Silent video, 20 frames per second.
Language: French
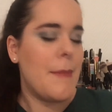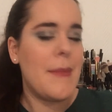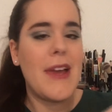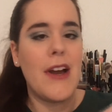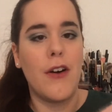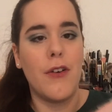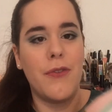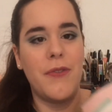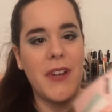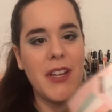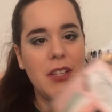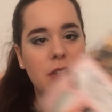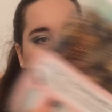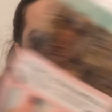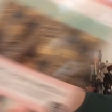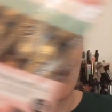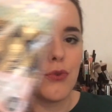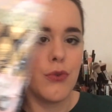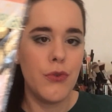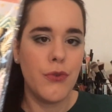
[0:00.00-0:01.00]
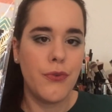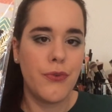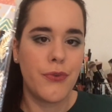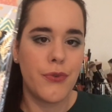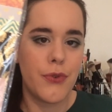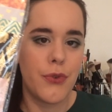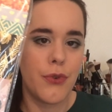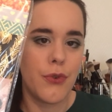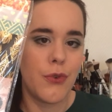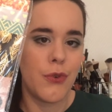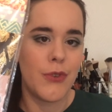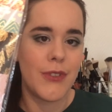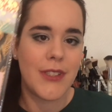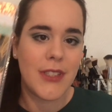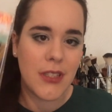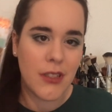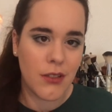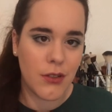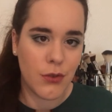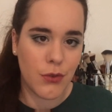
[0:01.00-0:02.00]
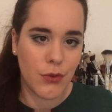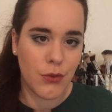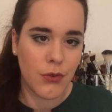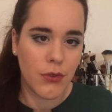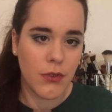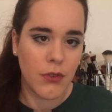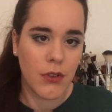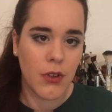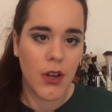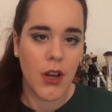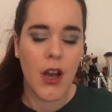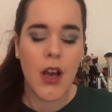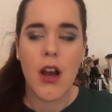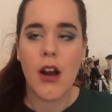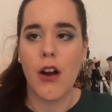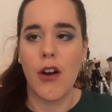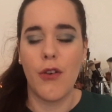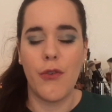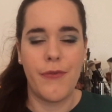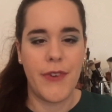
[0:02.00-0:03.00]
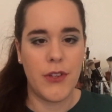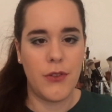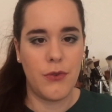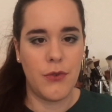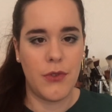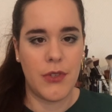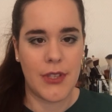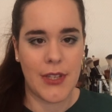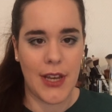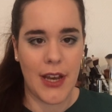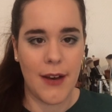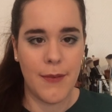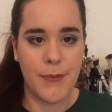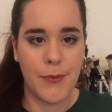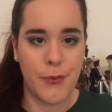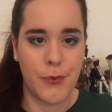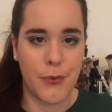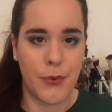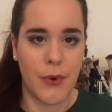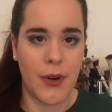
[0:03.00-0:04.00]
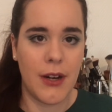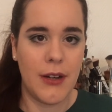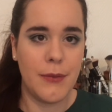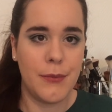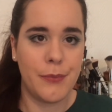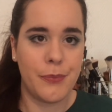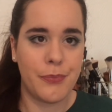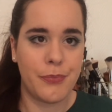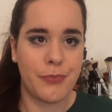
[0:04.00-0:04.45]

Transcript: Mais en fait, je trouve que le tissu, quand vous faites du scrap ou quoi,